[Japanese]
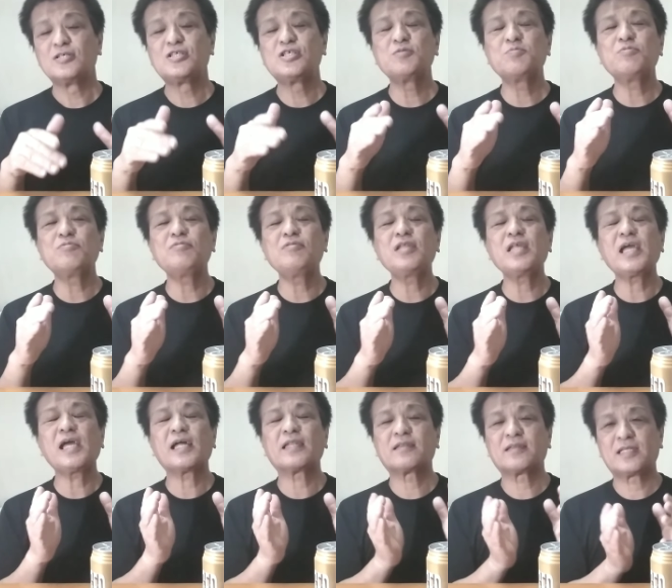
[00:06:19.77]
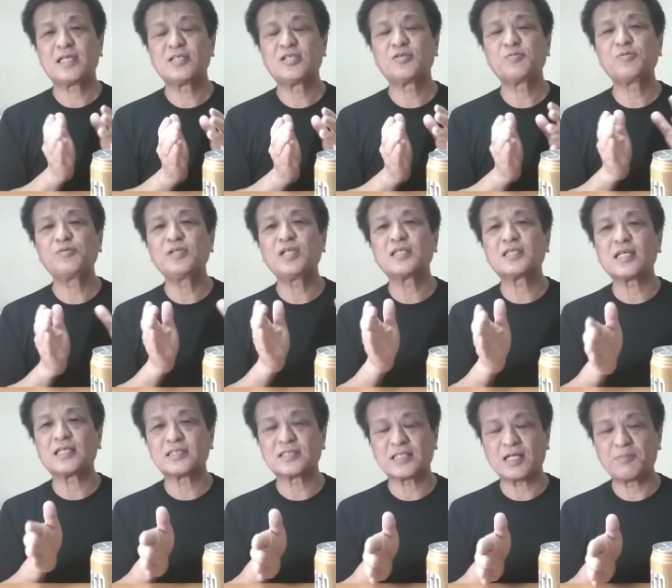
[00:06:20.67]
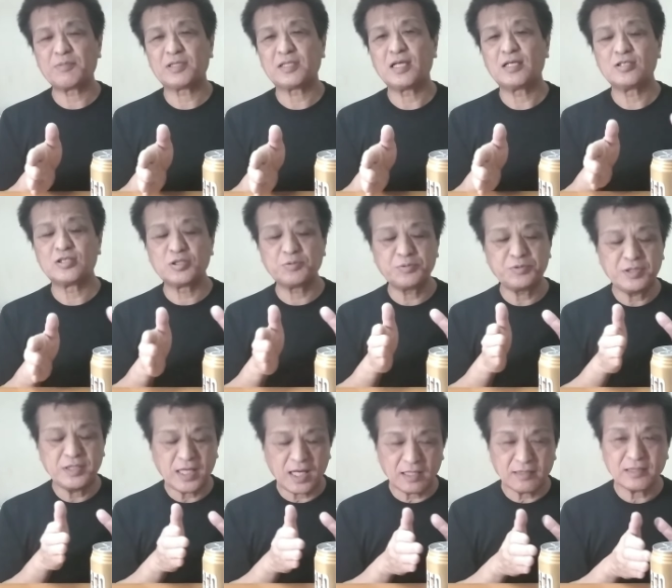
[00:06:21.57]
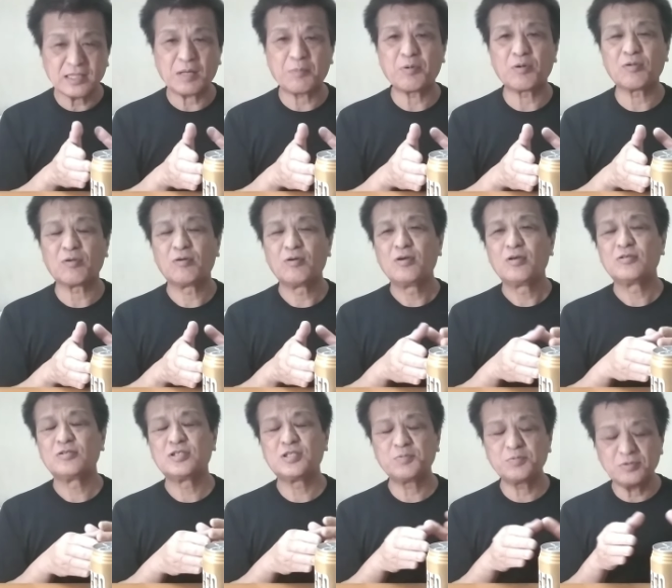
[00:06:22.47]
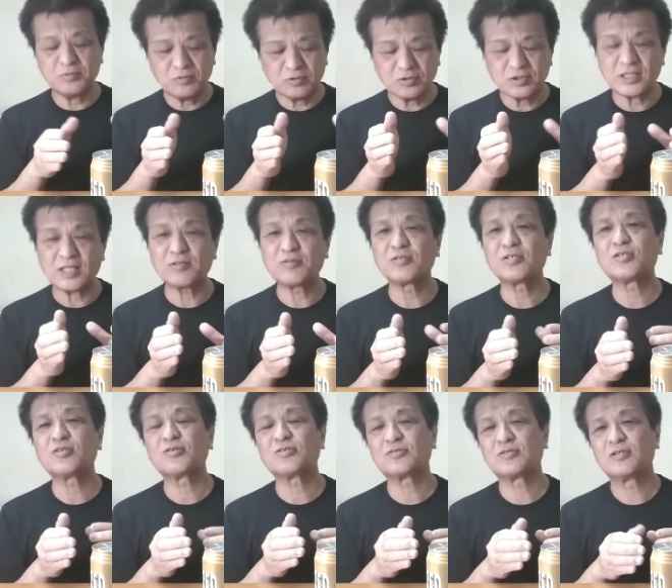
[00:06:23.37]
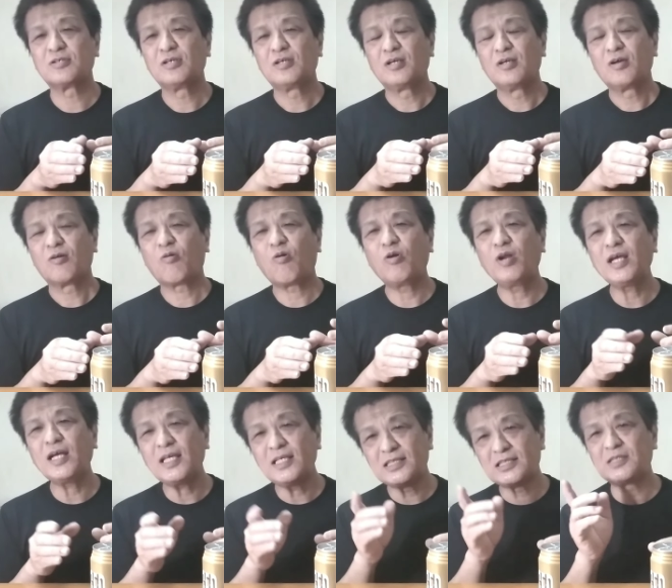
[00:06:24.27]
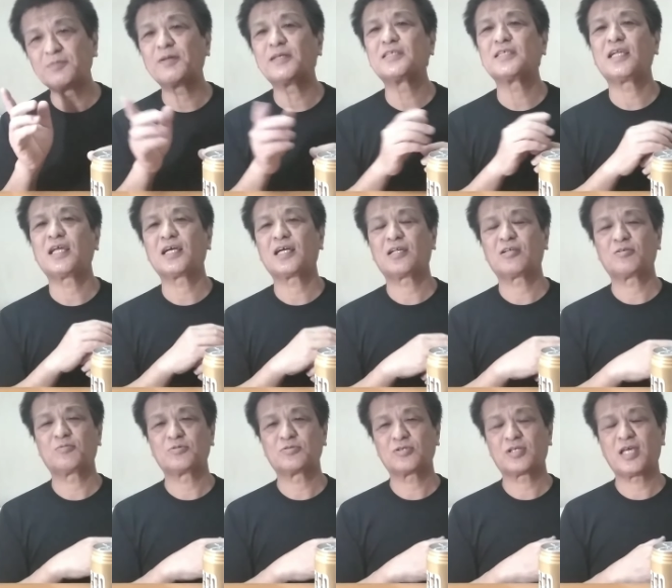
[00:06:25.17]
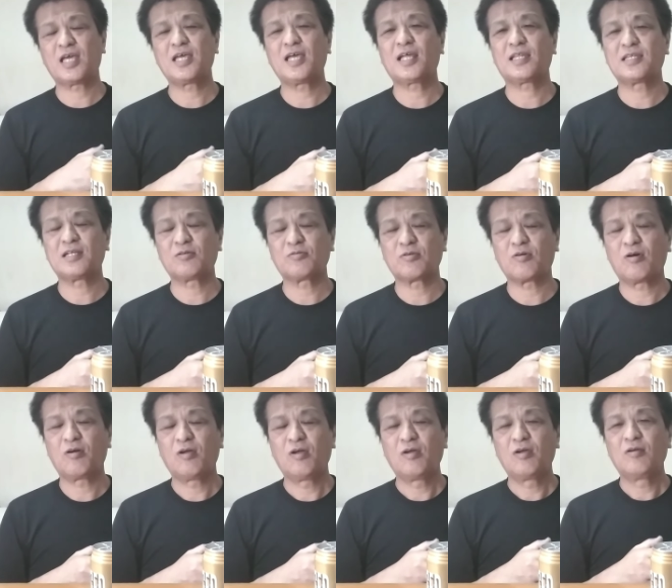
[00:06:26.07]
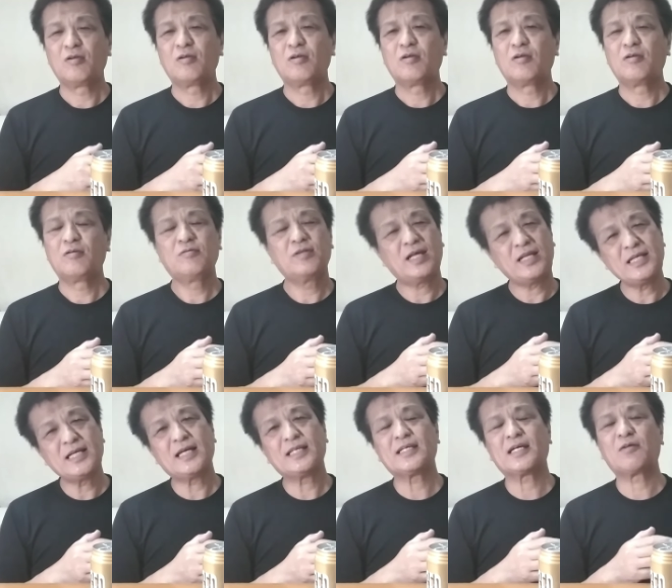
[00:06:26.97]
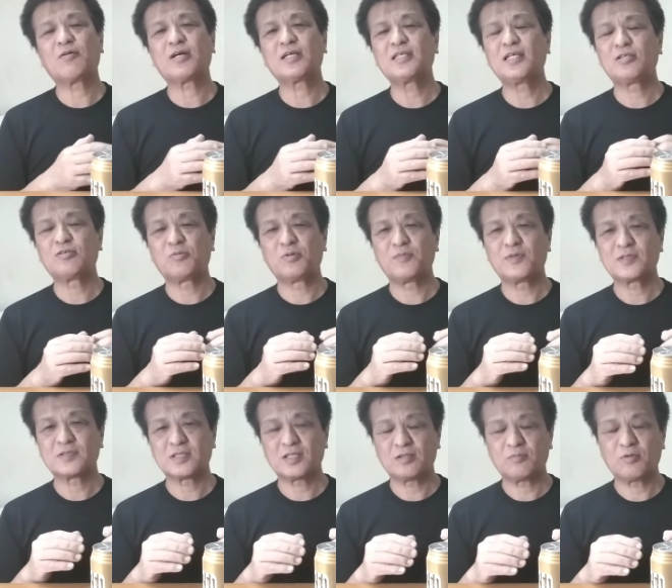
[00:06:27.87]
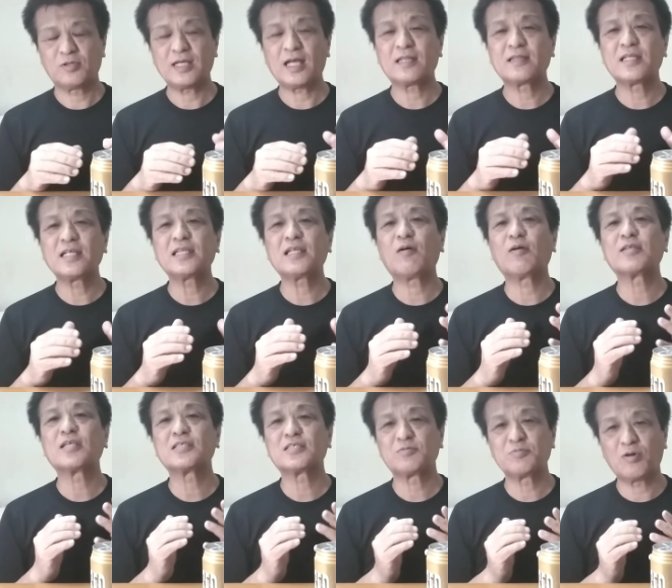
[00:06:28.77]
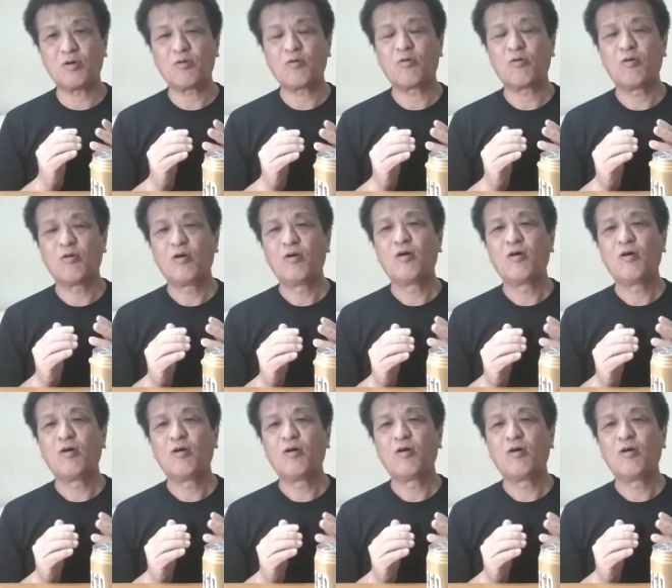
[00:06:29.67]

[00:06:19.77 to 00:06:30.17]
自分でやって自分で確かめて自分に合ったもの自分を貫き通すこれが一番じゃないかなと思うんですよ経営やってると何がいいか分かんないと思いますけどもやってた私も